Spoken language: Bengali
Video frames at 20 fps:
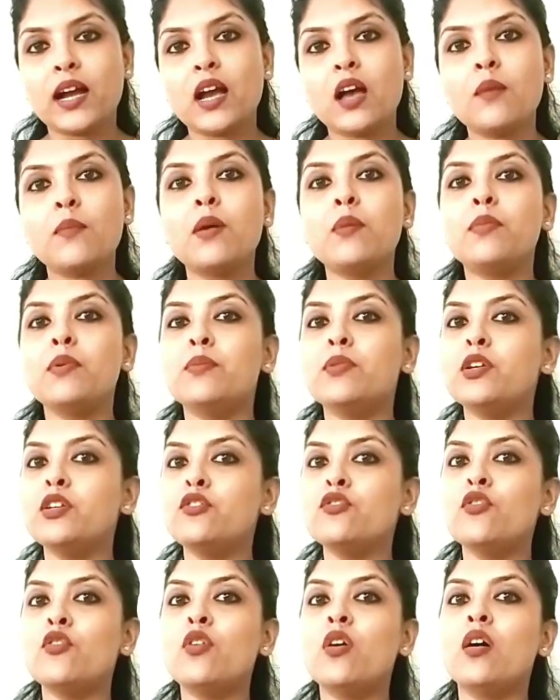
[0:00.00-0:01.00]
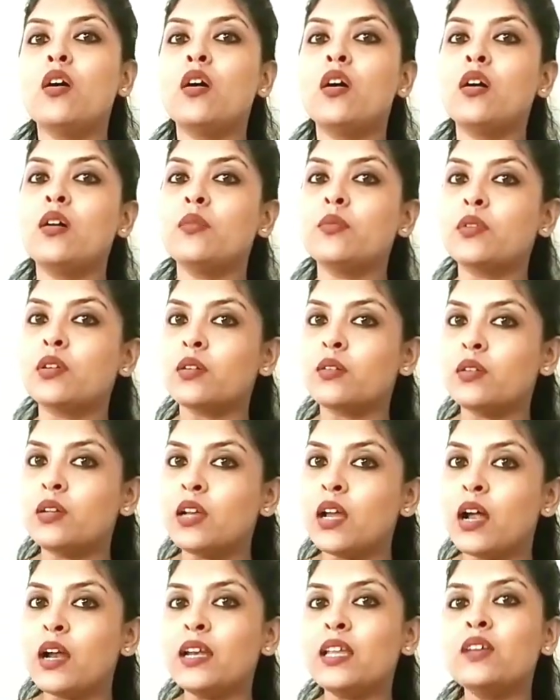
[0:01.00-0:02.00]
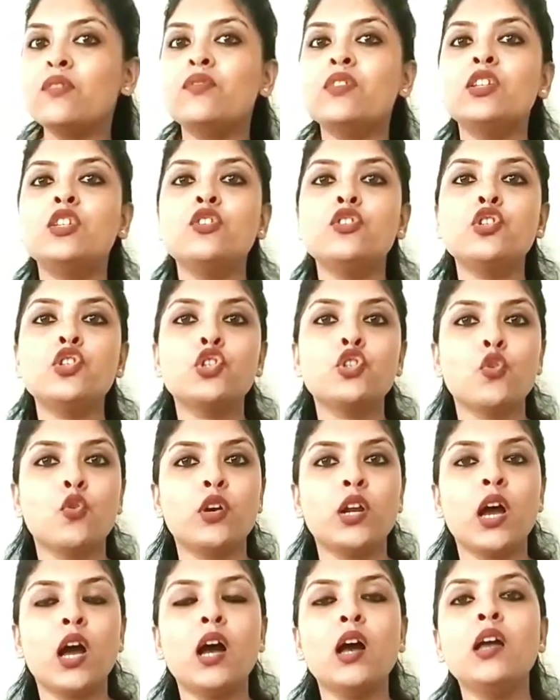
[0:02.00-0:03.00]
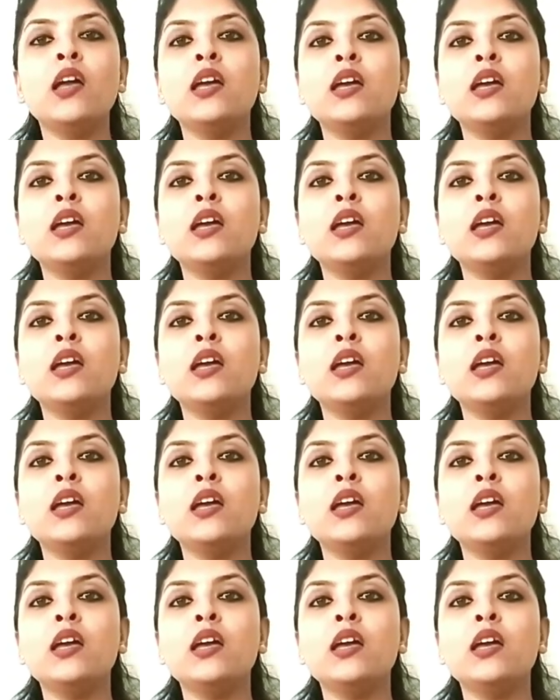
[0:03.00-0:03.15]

দেখা বা বিভিন্ন লার্নিং ভিডিওস শোনা